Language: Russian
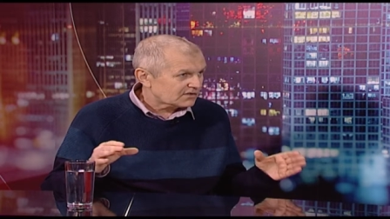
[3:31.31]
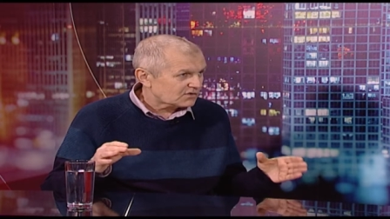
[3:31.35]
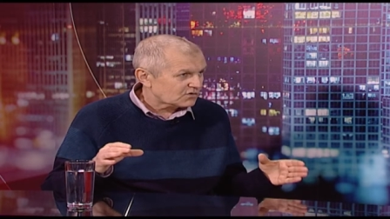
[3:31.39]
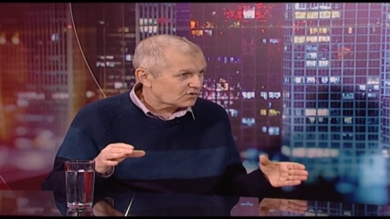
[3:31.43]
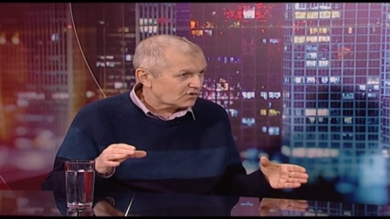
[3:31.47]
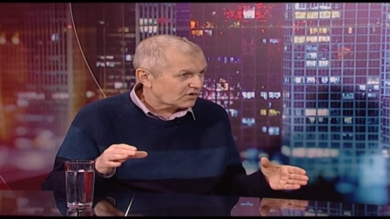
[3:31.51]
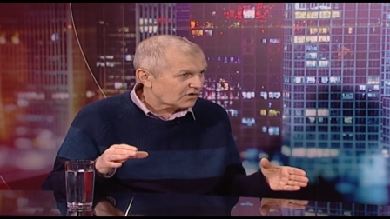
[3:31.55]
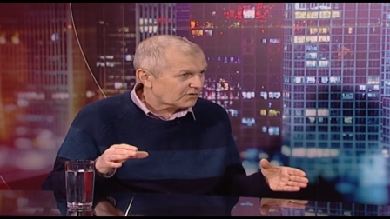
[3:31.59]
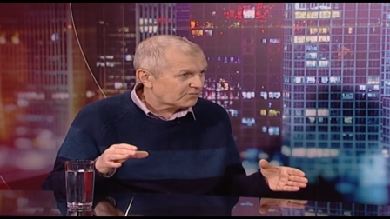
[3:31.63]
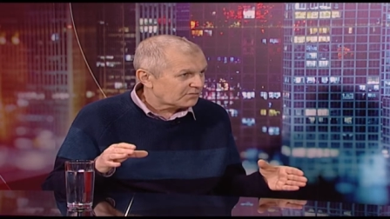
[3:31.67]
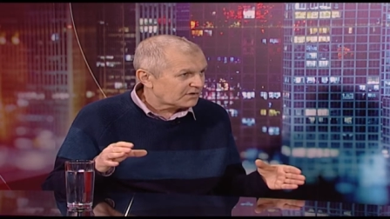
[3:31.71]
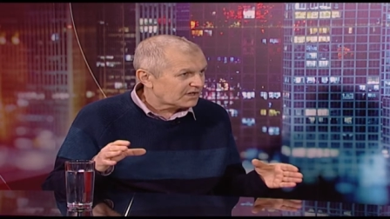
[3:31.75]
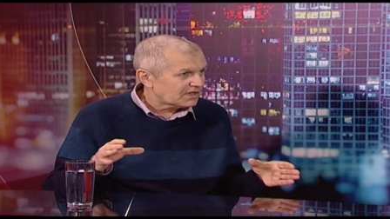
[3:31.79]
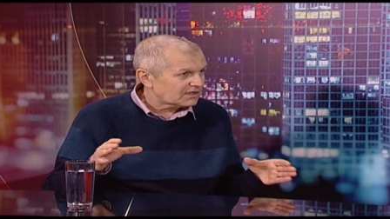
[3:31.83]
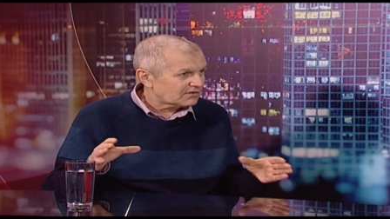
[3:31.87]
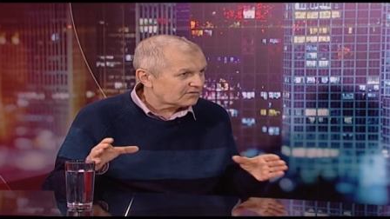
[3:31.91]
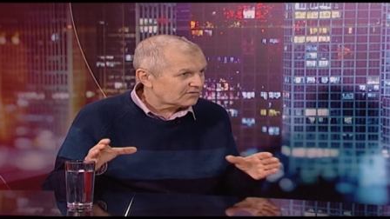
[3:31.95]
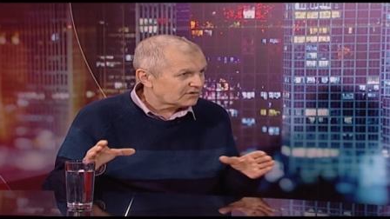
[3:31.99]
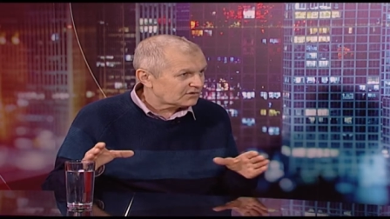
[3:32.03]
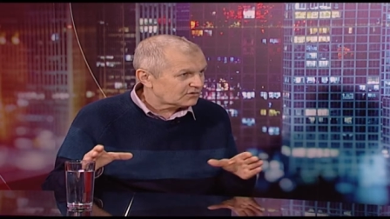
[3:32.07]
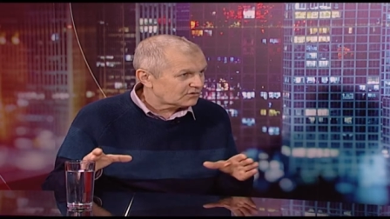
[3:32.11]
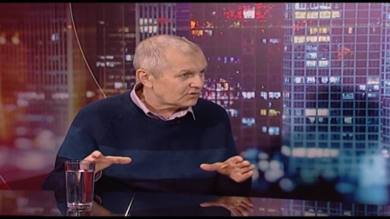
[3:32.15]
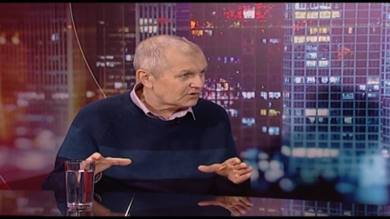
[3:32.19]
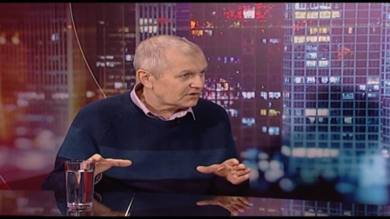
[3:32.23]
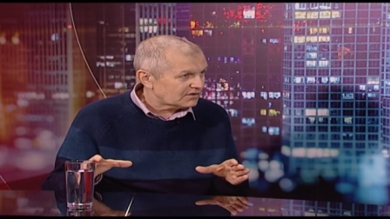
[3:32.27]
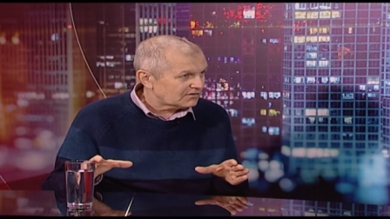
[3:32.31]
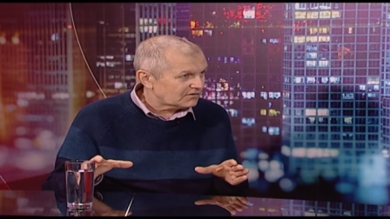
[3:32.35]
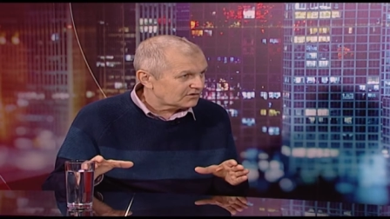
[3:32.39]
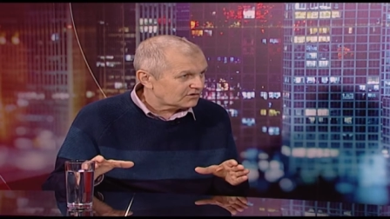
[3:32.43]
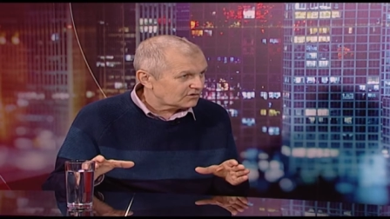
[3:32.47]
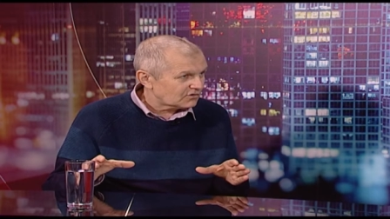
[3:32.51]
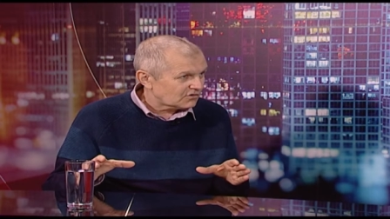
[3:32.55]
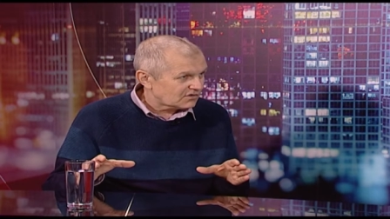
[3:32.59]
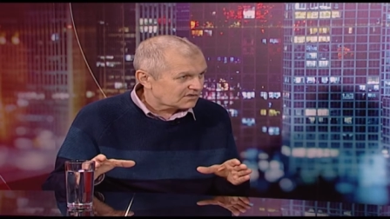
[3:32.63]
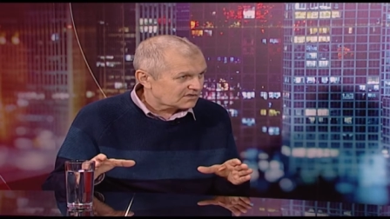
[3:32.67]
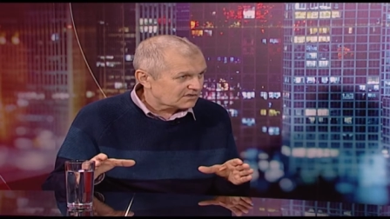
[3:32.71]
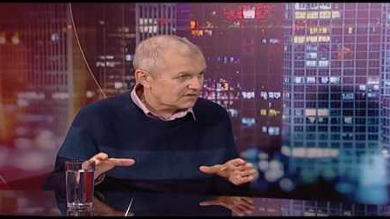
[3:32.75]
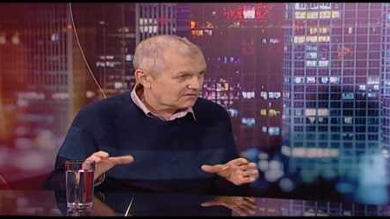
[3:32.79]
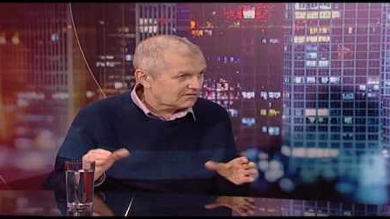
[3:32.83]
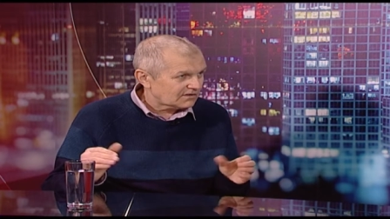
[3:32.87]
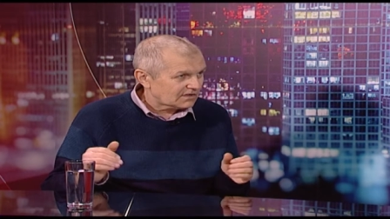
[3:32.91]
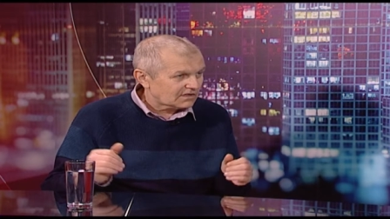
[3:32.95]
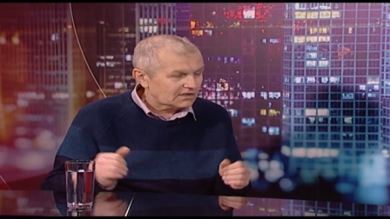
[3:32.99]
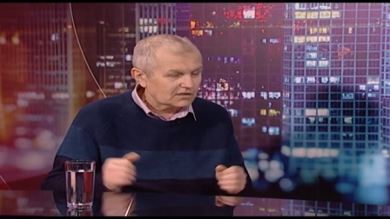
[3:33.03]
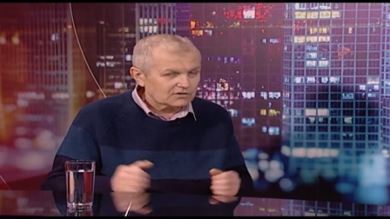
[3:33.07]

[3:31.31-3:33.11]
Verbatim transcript: с 45 до 90